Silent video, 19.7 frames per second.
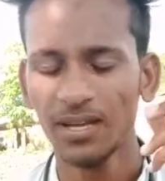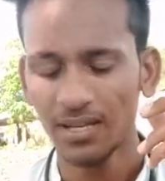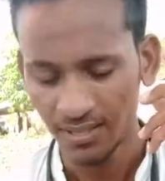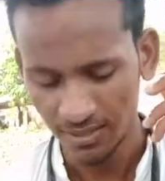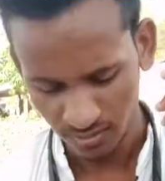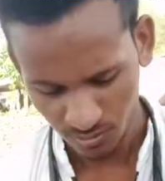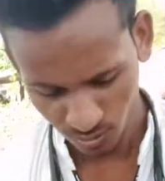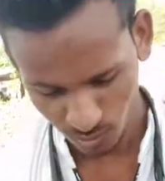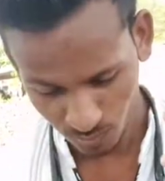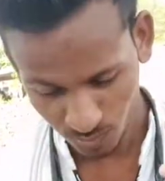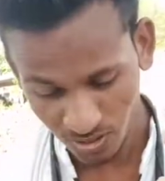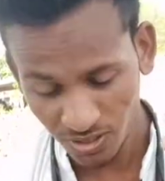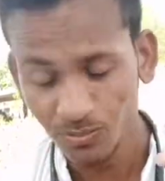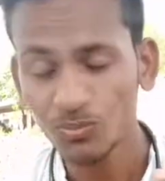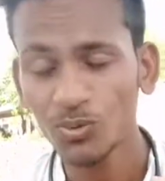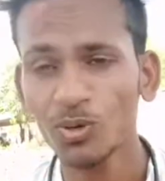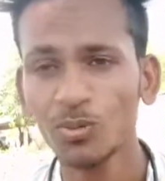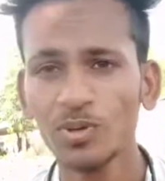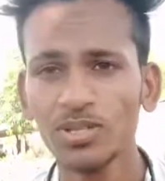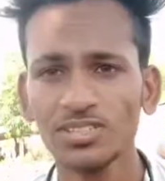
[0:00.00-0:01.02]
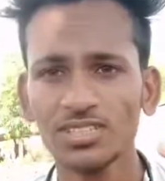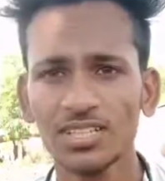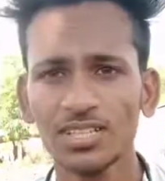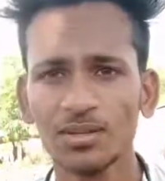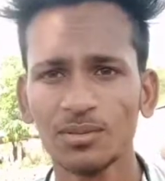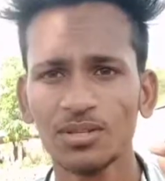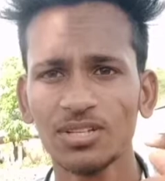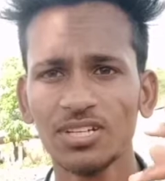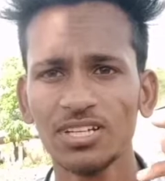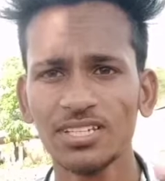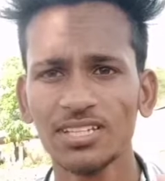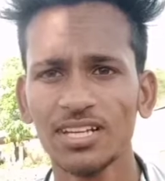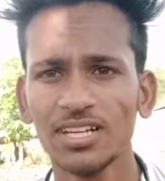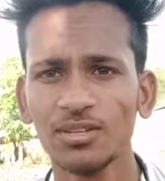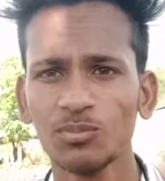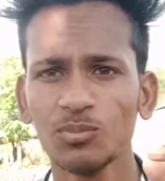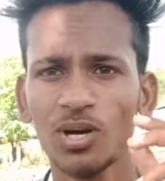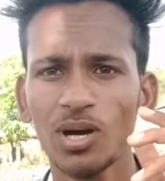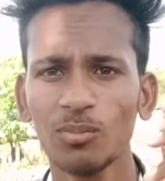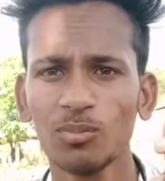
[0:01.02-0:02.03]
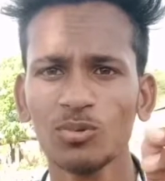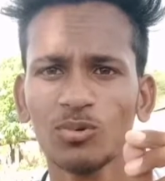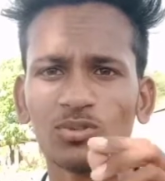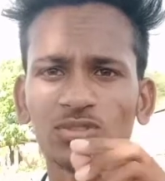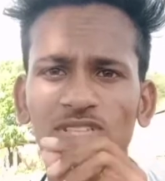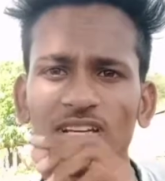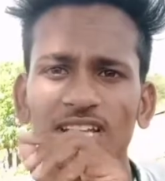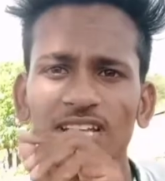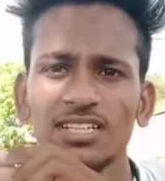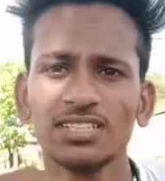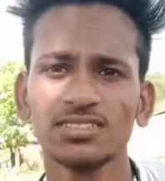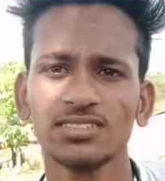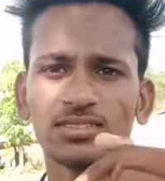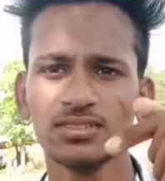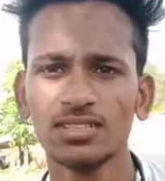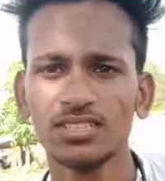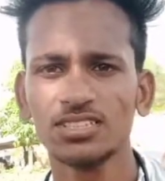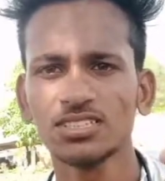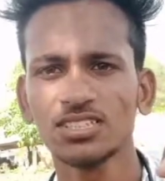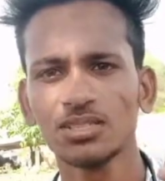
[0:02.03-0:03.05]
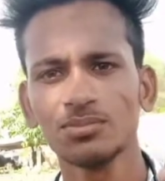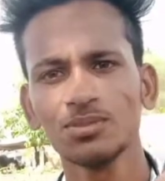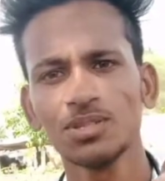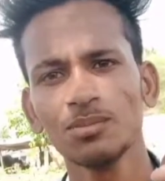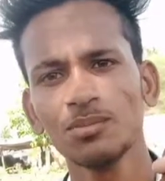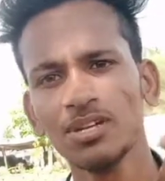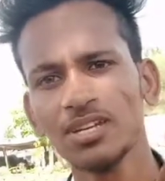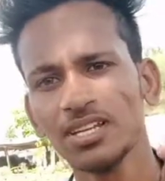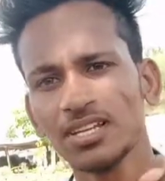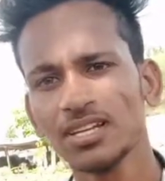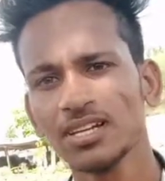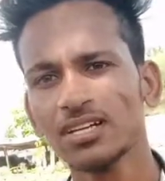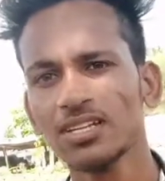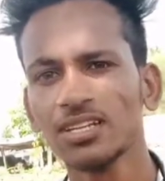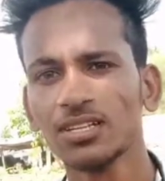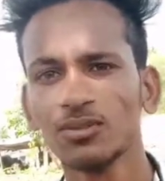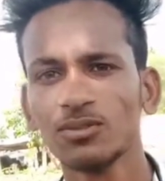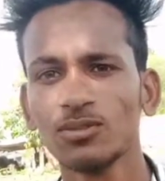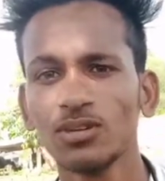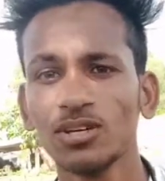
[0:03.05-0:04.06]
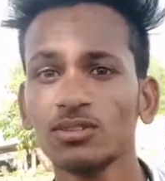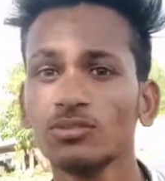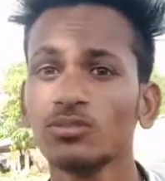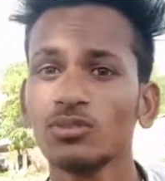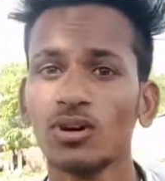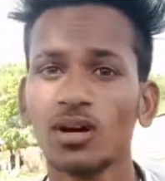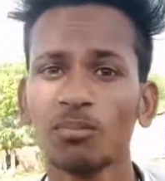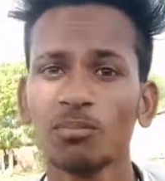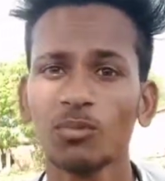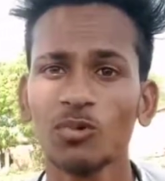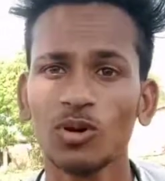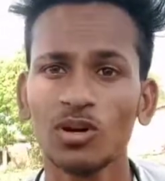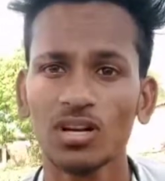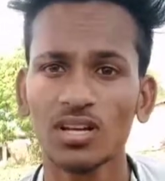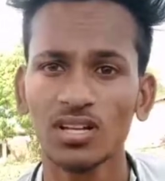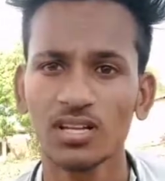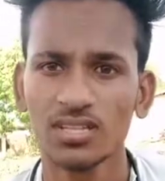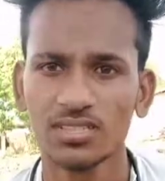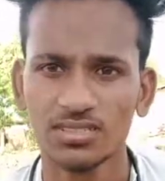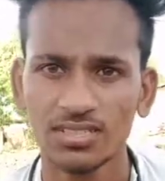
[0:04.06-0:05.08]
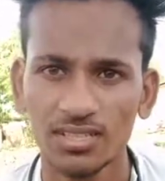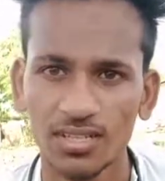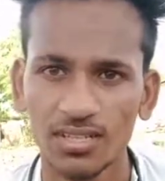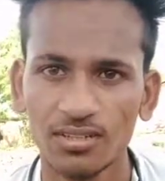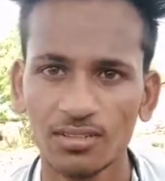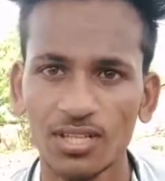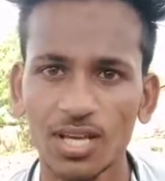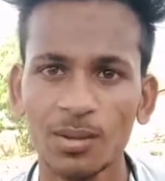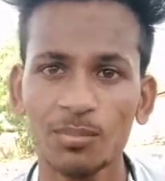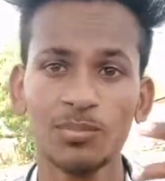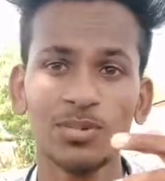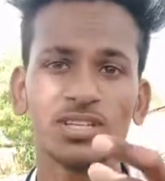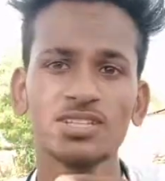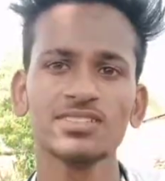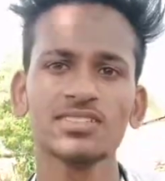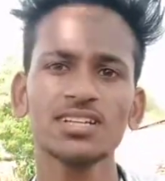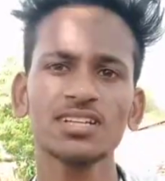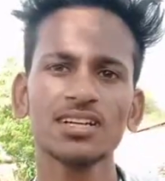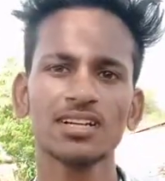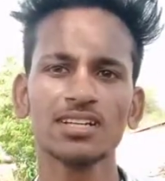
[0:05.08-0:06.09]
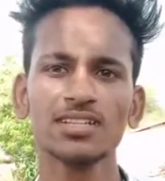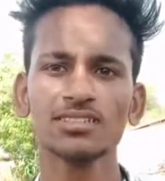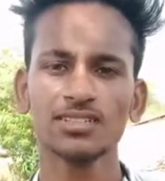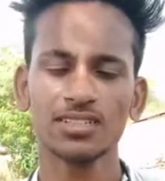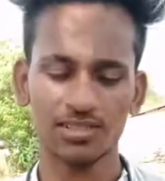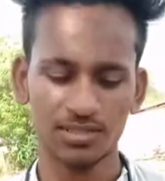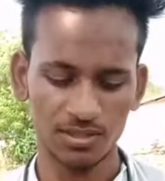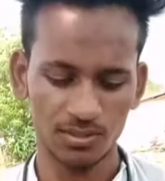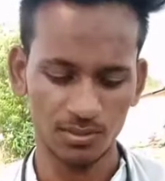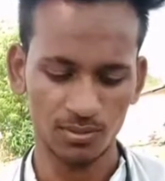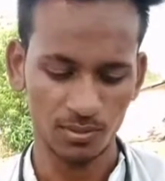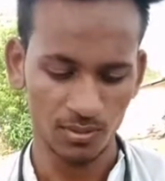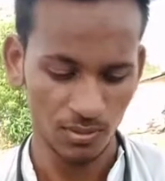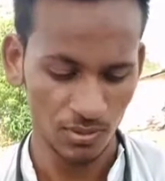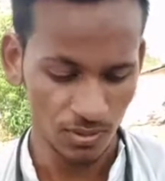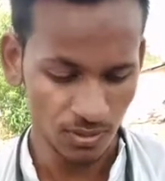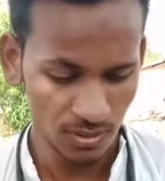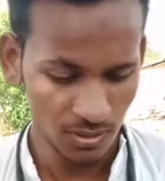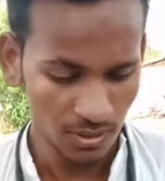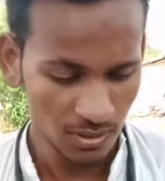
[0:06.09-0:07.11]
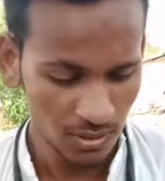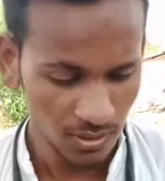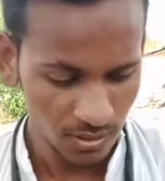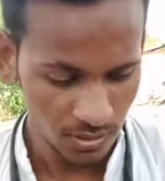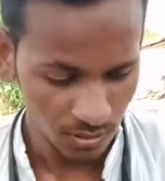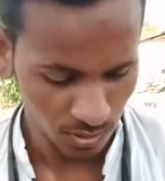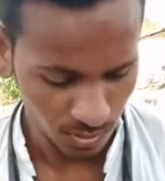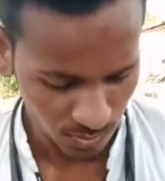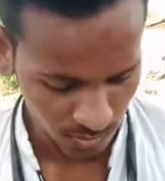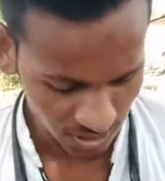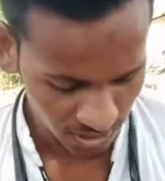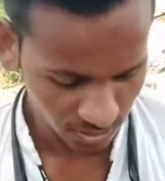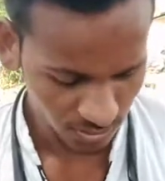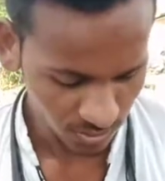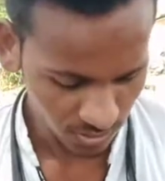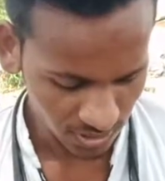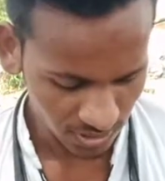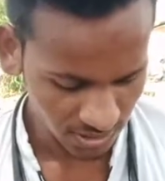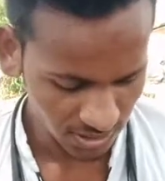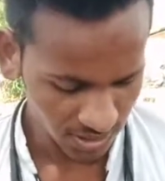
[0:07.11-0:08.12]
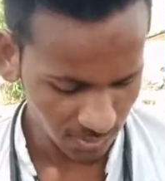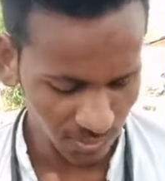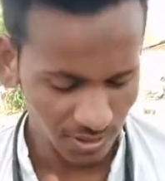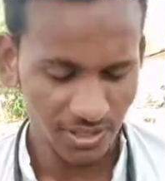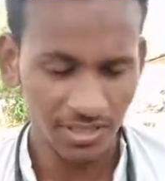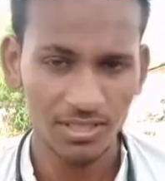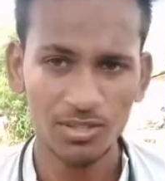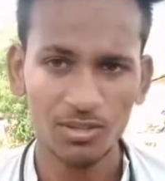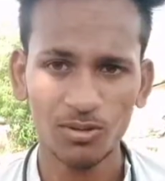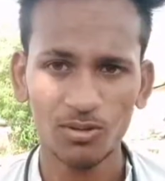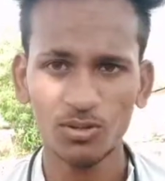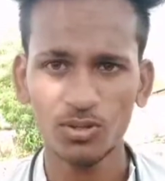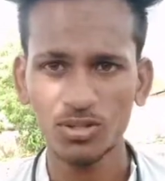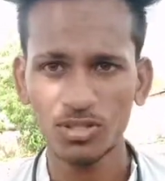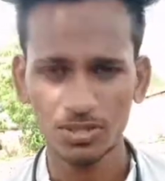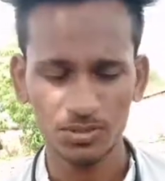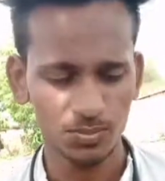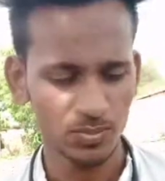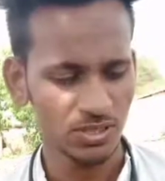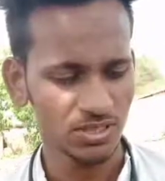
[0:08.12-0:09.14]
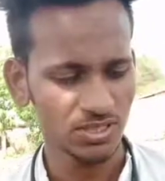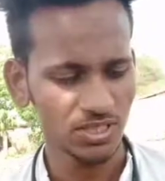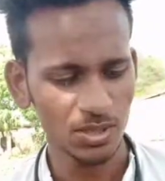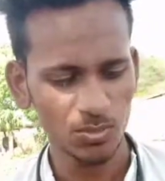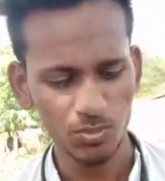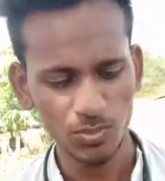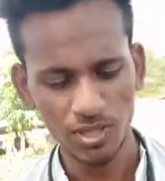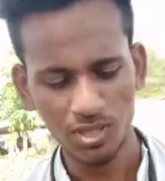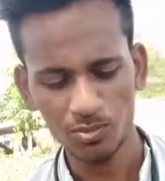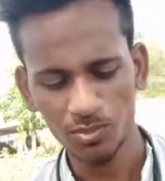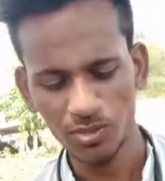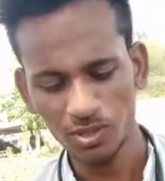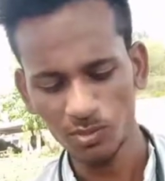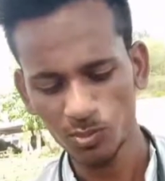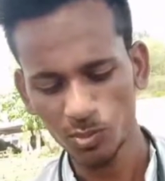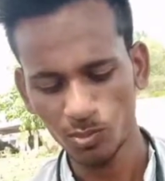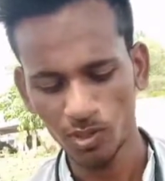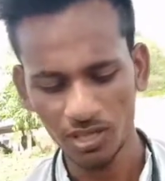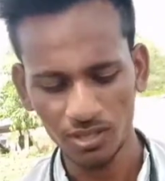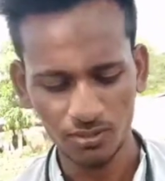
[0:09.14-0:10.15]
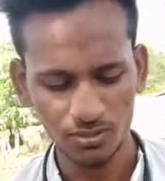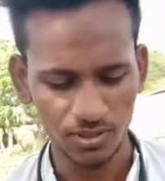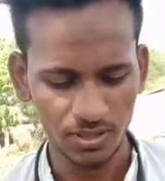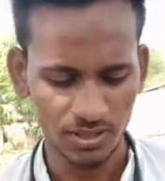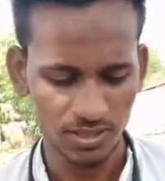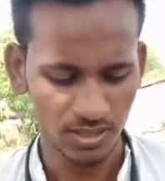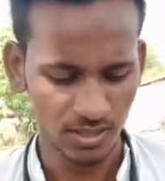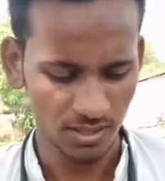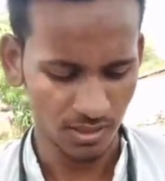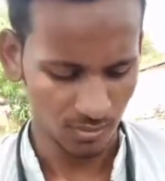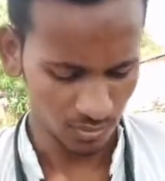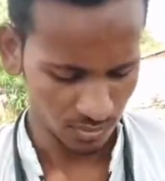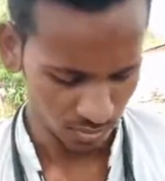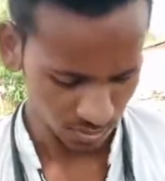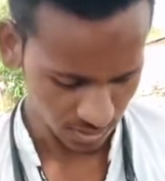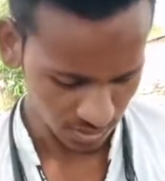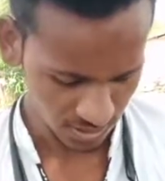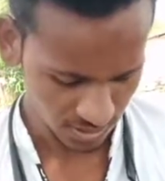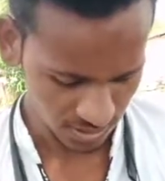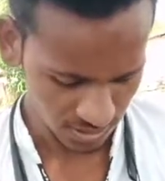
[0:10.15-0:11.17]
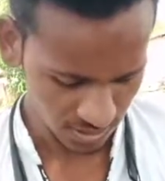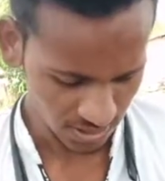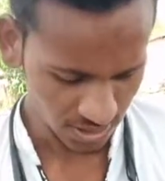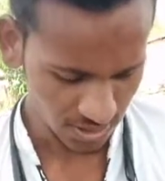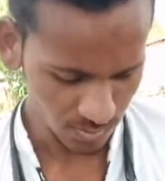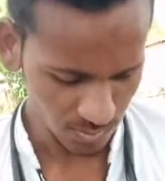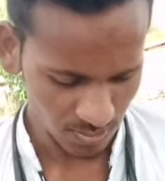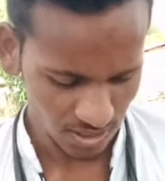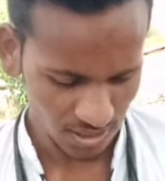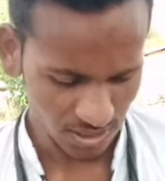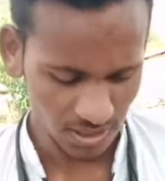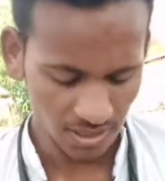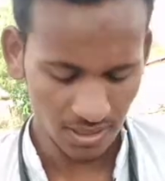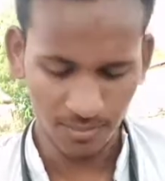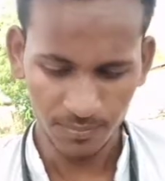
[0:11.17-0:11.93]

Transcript: जो भी इंफॉर्मेशन है डिटेल मैं आपको सारी डिस्क्रिप्शन में लिख कर दे दूँगा जो आपको अगर अच्छा लगे तो आप भी इसे ख़रीद सकते हो तो मैं इसको नीचे में देता हूँ और इसमें से अब मैं अपने मोबाइल को निकालता हूँ तो जैसे कि मैंने